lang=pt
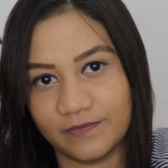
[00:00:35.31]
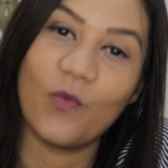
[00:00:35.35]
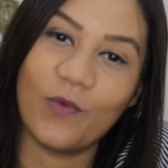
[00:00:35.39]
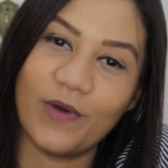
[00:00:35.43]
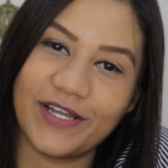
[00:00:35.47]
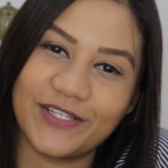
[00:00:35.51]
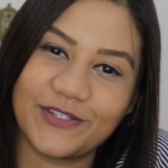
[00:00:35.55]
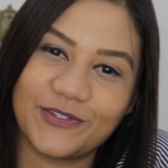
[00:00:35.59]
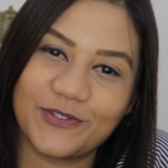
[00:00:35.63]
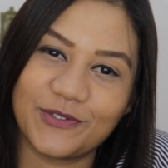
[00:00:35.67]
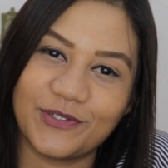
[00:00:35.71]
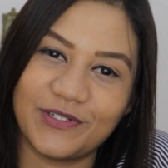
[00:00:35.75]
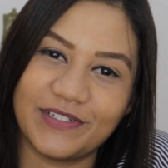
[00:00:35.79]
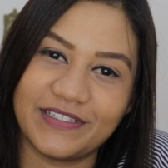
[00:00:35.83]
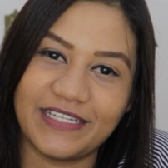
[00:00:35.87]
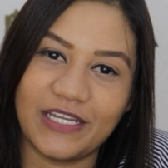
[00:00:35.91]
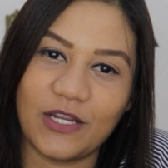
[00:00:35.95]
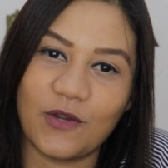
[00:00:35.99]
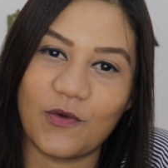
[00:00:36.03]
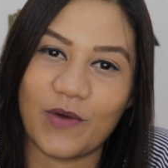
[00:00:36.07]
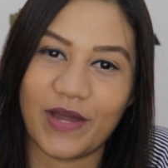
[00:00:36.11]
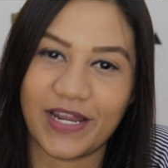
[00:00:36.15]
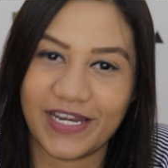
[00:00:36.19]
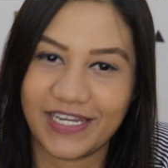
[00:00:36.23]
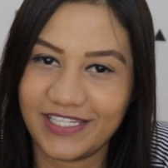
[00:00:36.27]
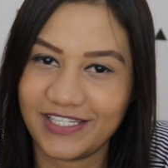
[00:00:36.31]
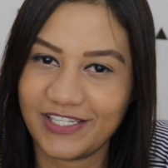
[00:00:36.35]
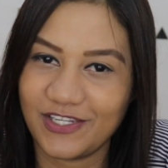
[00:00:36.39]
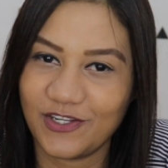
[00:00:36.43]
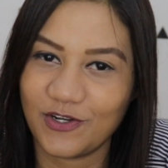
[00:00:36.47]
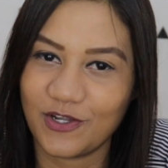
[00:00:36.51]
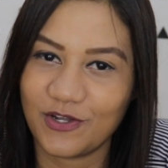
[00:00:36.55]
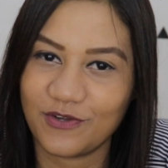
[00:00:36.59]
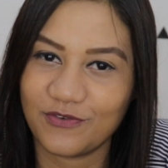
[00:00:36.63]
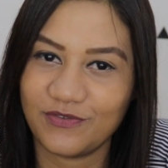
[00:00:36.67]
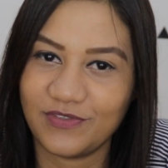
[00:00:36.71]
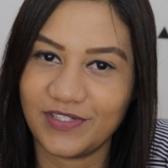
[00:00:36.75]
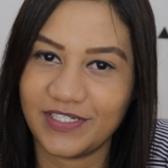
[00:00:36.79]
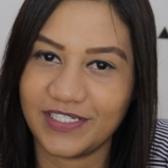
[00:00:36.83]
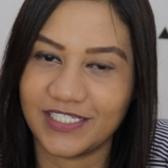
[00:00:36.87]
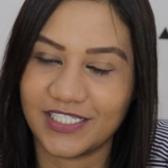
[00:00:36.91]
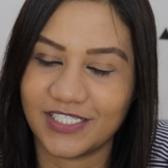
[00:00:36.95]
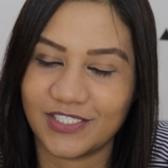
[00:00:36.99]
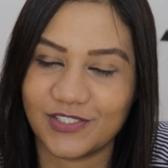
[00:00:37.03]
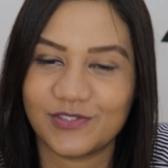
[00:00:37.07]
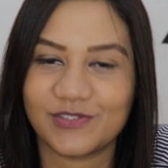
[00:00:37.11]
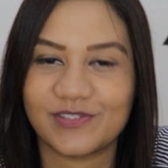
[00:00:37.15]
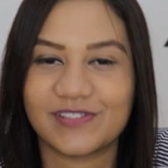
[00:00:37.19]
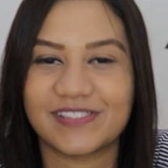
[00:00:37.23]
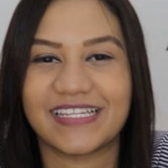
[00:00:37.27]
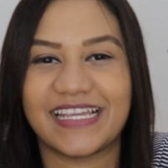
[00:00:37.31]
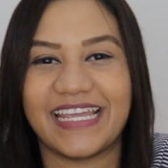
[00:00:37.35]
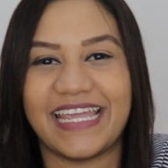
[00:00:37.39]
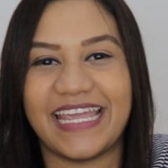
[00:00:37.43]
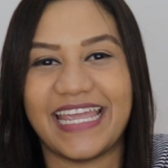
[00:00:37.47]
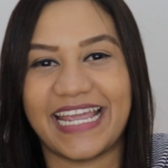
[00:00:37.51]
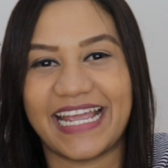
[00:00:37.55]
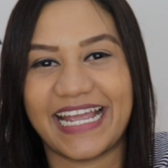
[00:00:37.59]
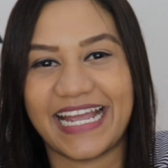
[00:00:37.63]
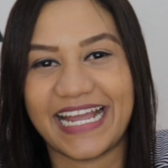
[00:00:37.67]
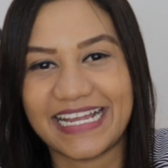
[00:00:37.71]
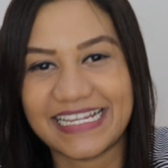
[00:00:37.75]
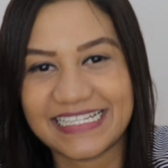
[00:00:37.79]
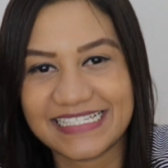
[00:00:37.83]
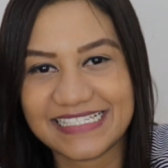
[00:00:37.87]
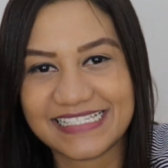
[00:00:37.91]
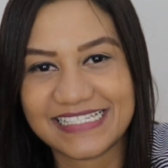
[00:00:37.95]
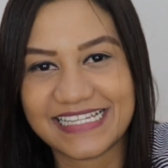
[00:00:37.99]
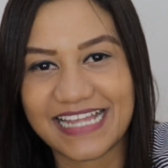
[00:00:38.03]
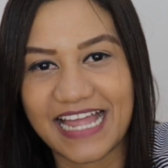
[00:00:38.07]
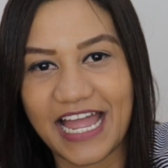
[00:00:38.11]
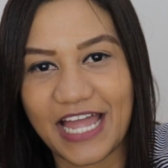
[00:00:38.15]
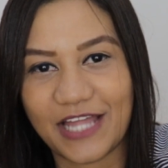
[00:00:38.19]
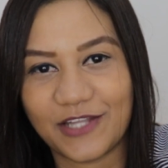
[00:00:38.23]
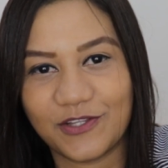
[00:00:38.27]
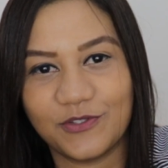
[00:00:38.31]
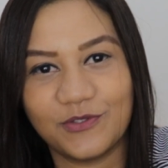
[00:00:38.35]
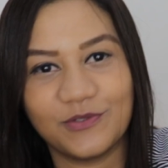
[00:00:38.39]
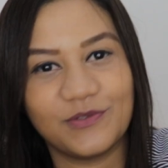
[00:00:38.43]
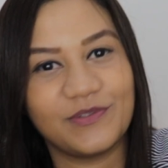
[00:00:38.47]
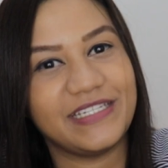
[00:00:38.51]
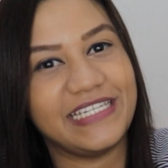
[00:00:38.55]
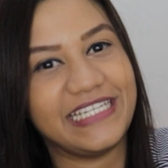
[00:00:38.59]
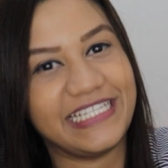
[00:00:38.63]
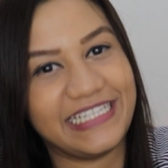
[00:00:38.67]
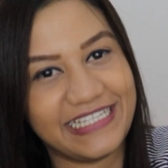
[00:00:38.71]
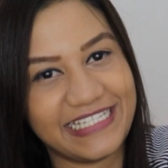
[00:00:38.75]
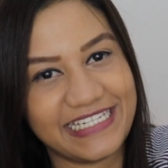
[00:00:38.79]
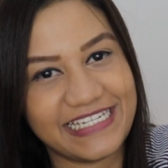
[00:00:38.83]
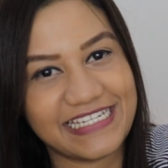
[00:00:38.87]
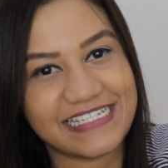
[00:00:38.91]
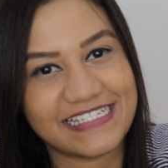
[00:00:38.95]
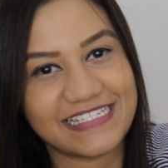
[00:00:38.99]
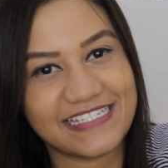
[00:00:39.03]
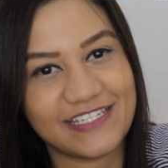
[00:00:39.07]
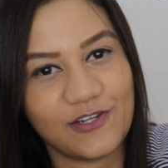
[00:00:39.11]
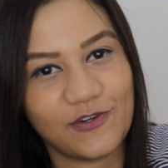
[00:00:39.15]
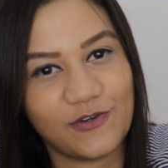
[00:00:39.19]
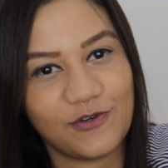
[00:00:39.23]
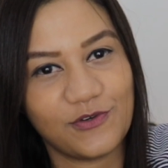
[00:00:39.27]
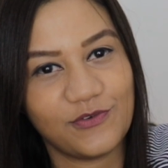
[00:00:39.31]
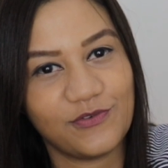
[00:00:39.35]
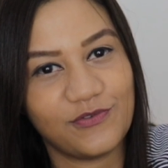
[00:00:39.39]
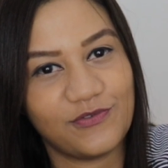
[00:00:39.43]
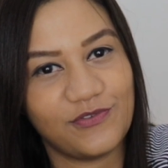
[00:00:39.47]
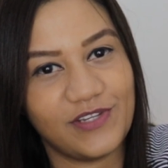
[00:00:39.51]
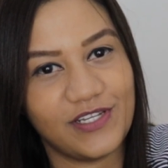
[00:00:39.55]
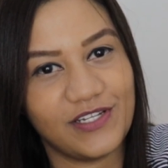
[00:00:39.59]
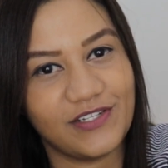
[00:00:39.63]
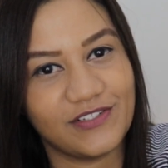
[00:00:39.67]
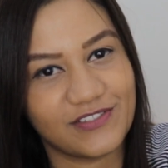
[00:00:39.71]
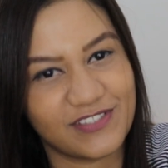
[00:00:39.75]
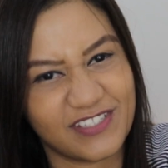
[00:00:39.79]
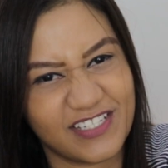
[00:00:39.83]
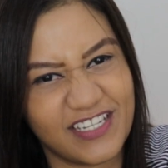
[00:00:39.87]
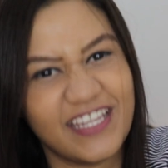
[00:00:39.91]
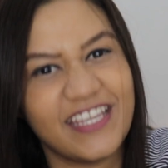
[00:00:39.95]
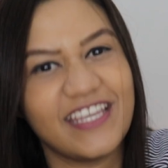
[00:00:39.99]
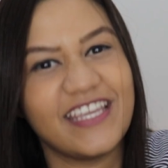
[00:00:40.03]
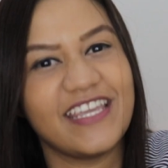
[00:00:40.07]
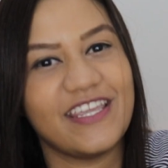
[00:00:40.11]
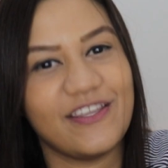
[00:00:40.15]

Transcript: O ator tem 49 anos, é casado e tem cinco filhos.